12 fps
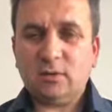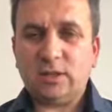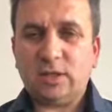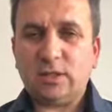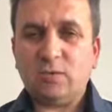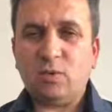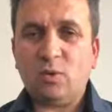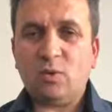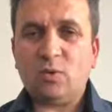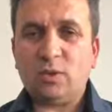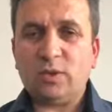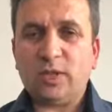ya da bu
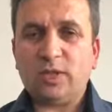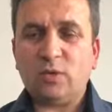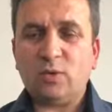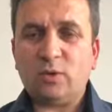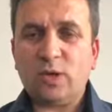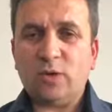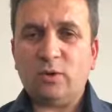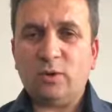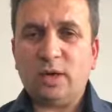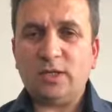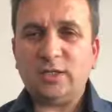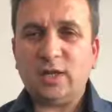okullarda okuyan
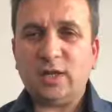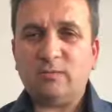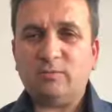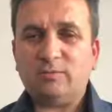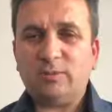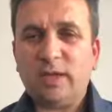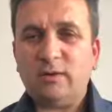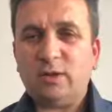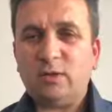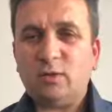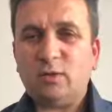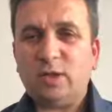öğrenciler
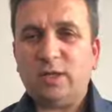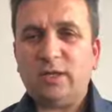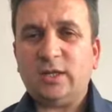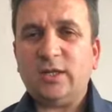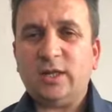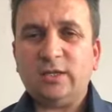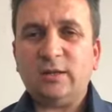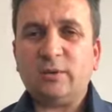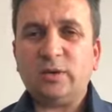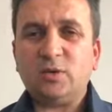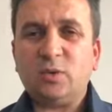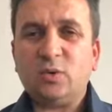devlet okullarına ya da
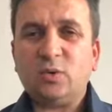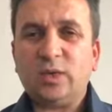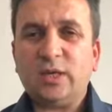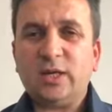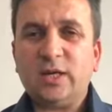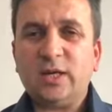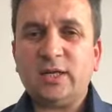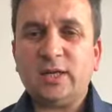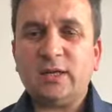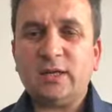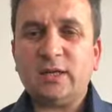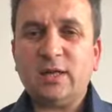başka okullarına
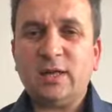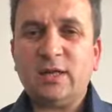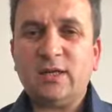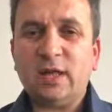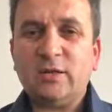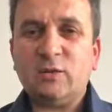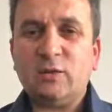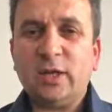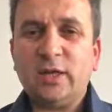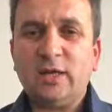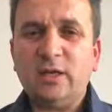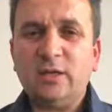gittiklerinden
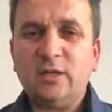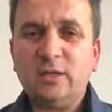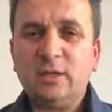dolayı